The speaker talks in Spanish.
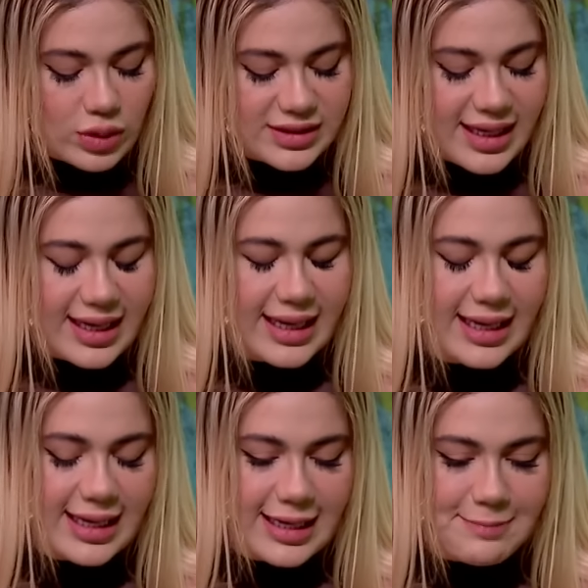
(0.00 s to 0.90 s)
o sea,
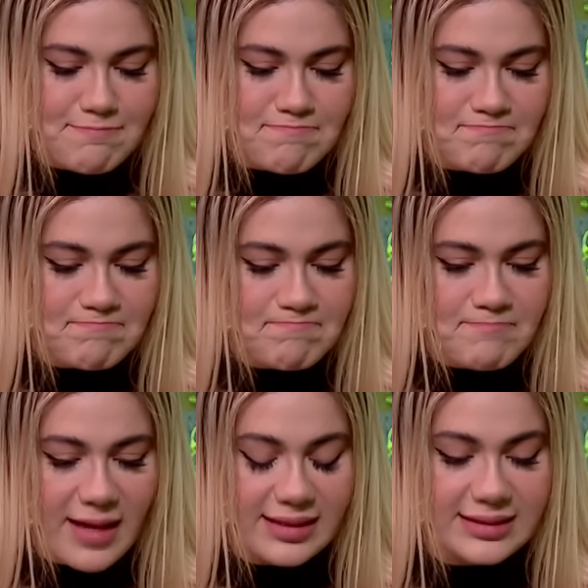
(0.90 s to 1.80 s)
em,
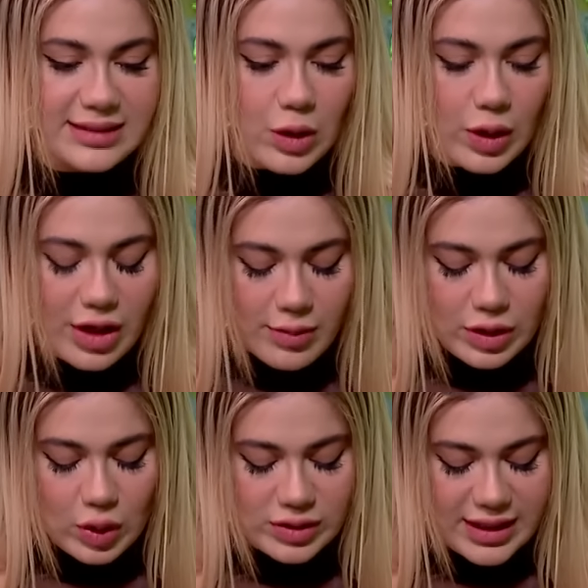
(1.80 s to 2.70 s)
antes de colegio me
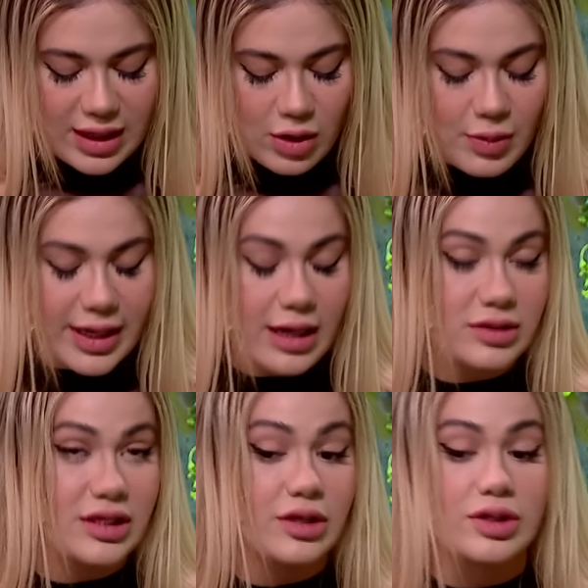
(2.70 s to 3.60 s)
tocó sacarlo porque
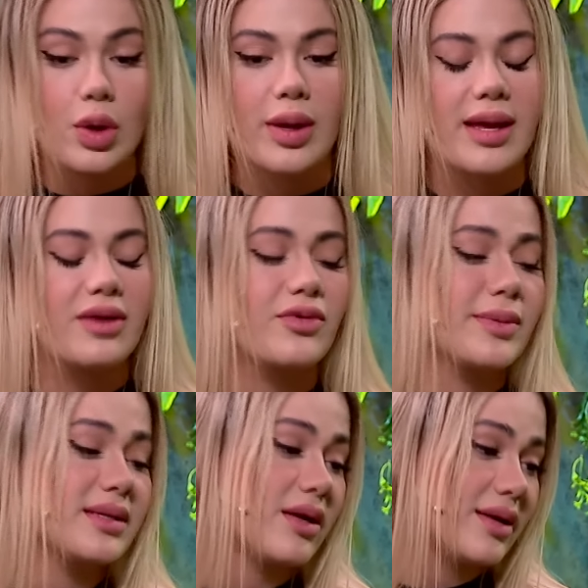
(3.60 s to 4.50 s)
los niños lo veían y
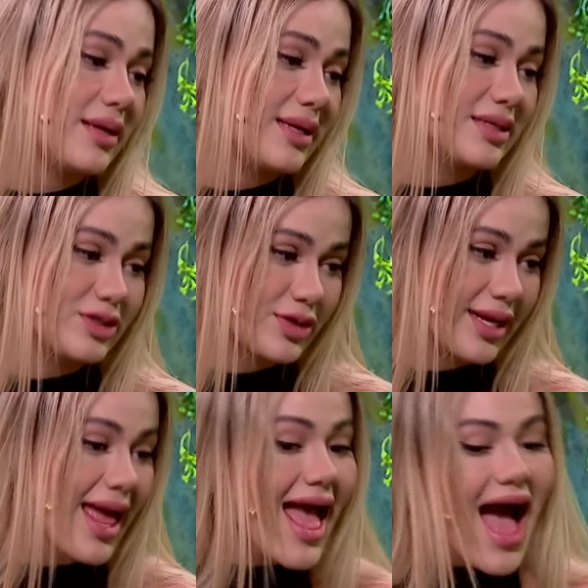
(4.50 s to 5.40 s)
fomentaban el,
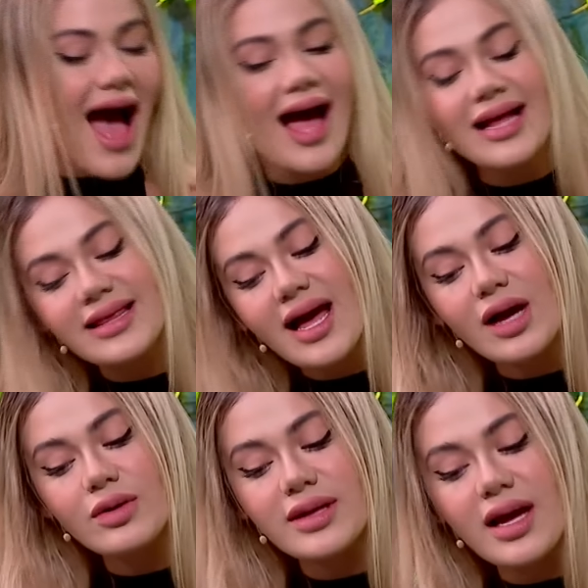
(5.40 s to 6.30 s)
desorden. Ay,
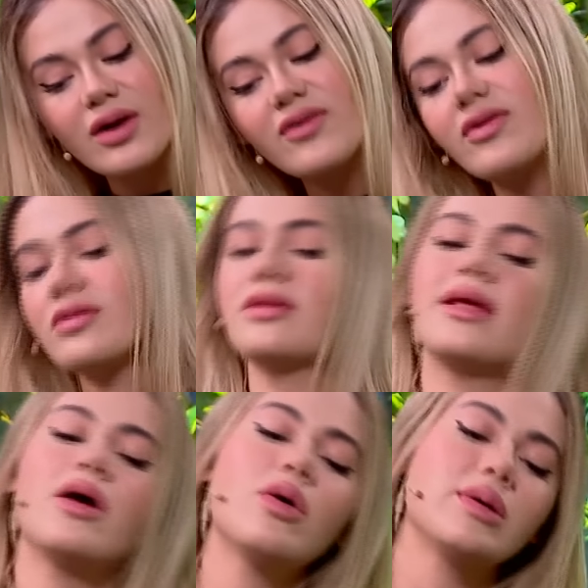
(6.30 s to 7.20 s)
Tiago, Tiago, foto,
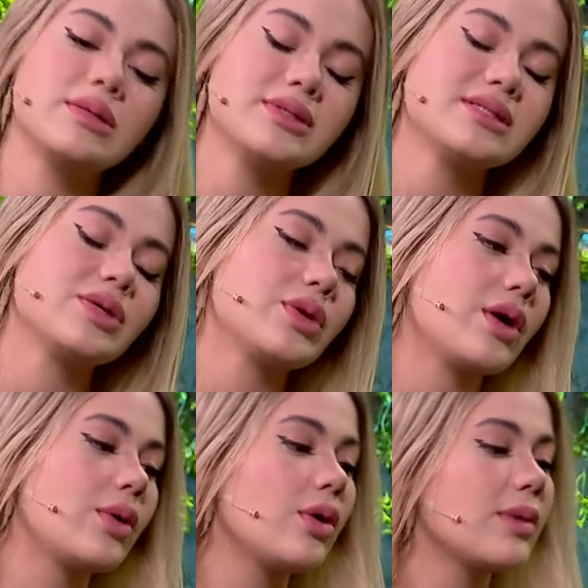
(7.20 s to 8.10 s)
Tiago, cuando vamos a hacer
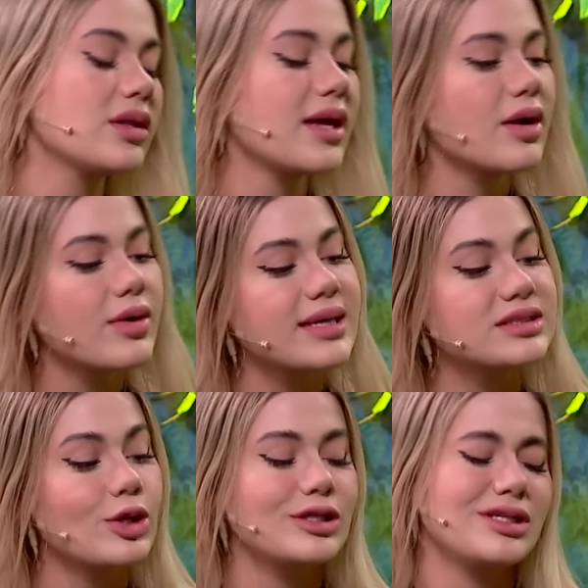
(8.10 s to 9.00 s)
una broma, Tiago, hago
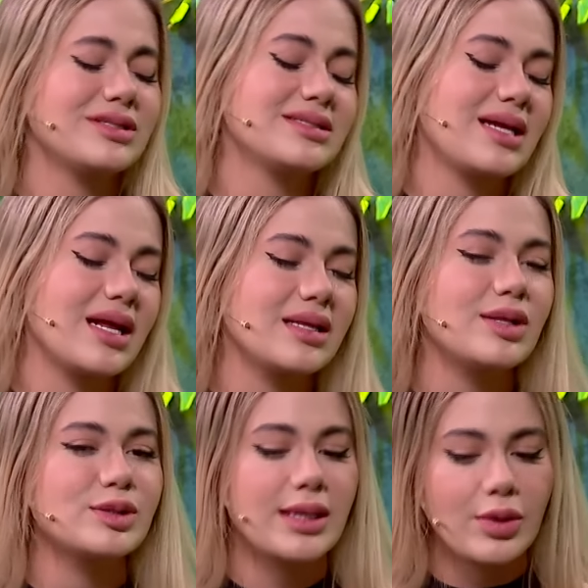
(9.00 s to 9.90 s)
esto, los niños se ah. salían de
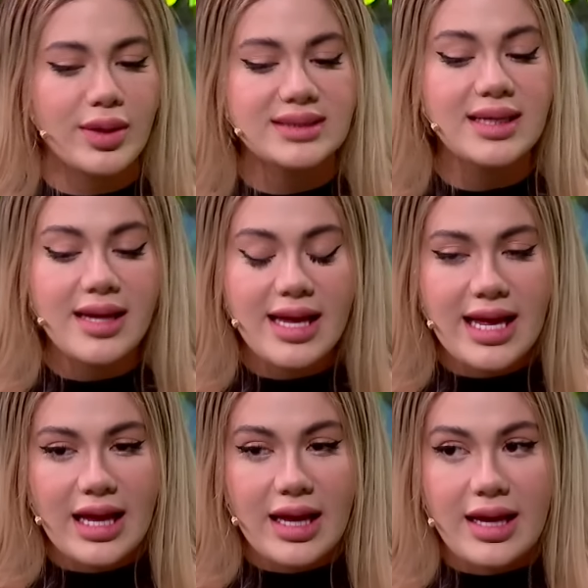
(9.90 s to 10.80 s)
los salones.
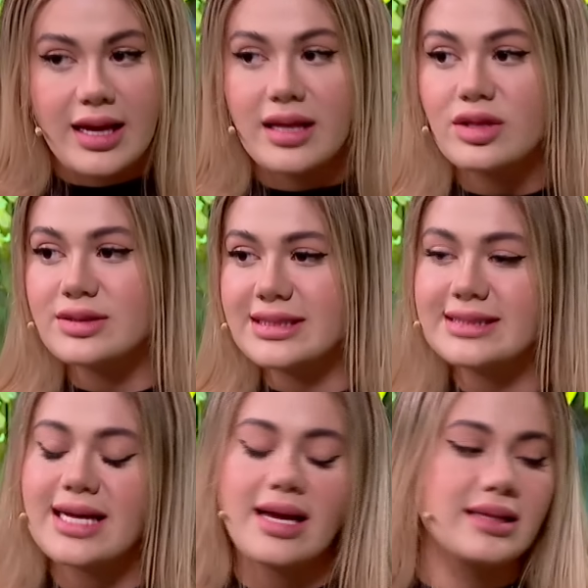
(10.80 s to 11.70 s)

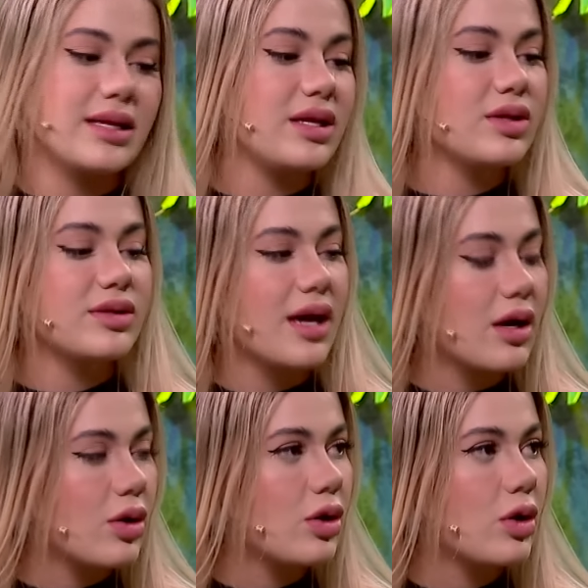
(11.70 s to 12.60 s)
Entonces ha tenido
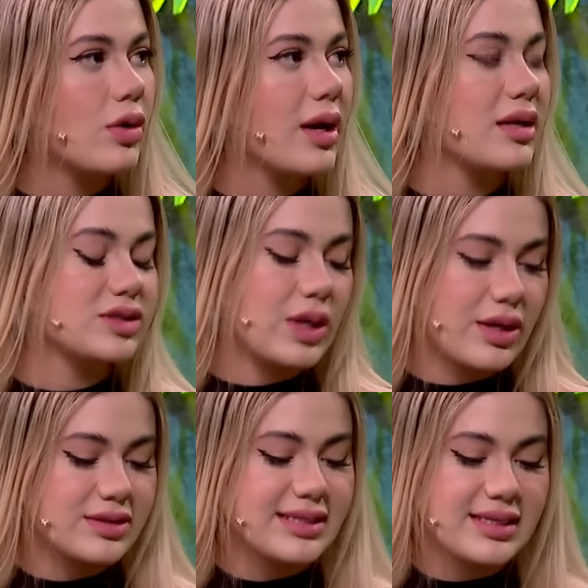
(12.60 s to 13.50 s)
Tiago en los
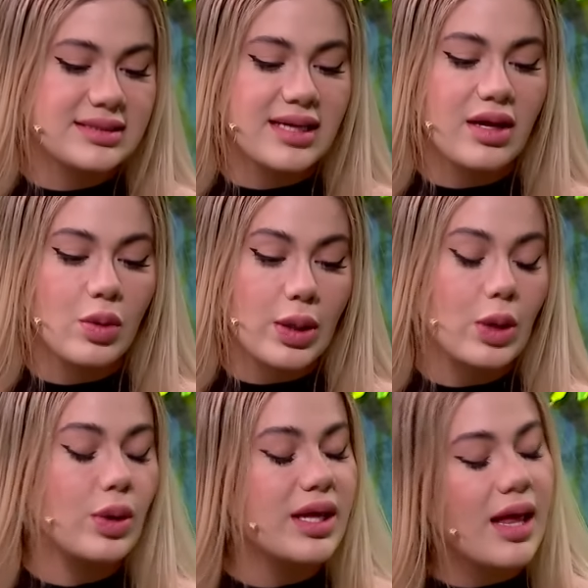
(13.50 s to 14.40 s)
colegios que ha estado una
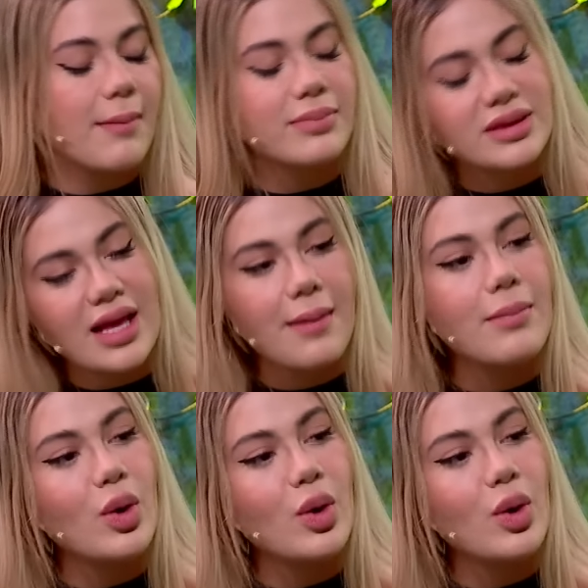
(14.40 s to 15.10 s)
acogida tan